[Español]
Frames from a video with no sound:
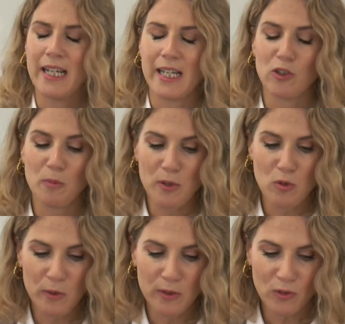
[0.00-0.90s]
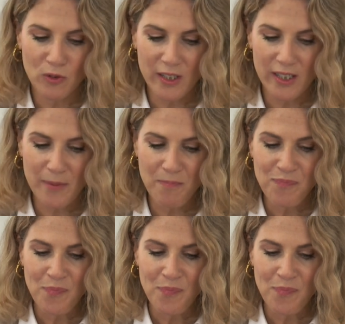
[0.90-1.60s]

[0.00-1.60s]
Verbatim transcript: estos presupuestos tienen